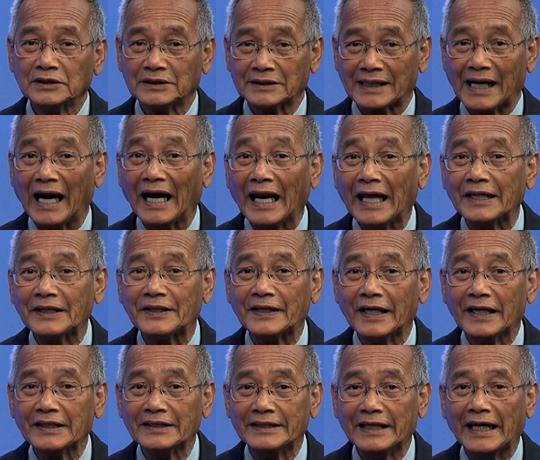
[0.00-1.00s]
đã lên
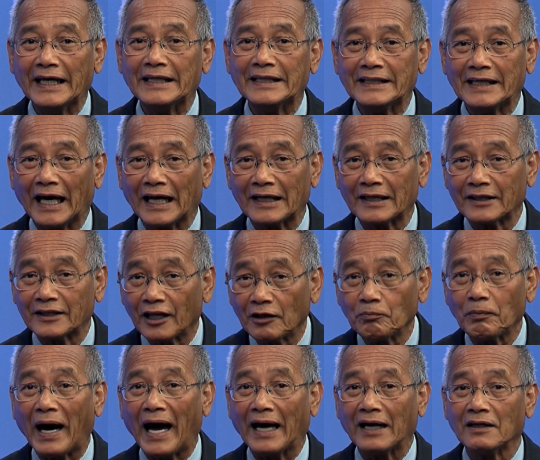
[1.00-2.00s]
tiếng nhìn nhận
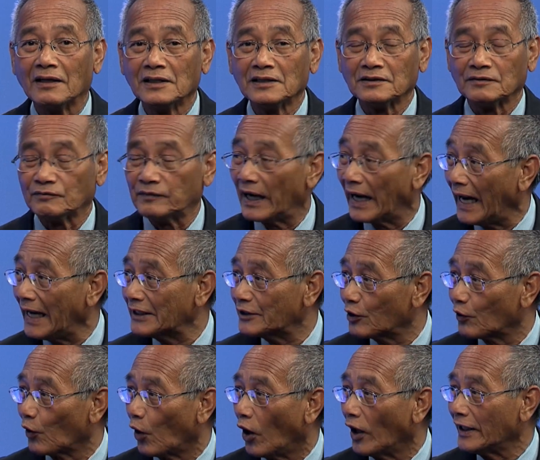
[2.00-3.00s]
thất bại và ngay
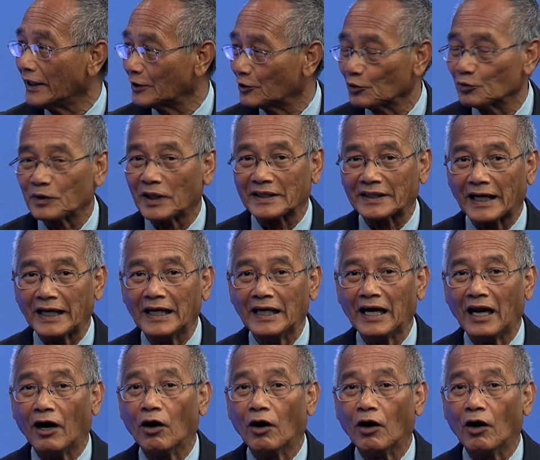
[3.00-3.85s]
sau đó thì chúng ta thấy là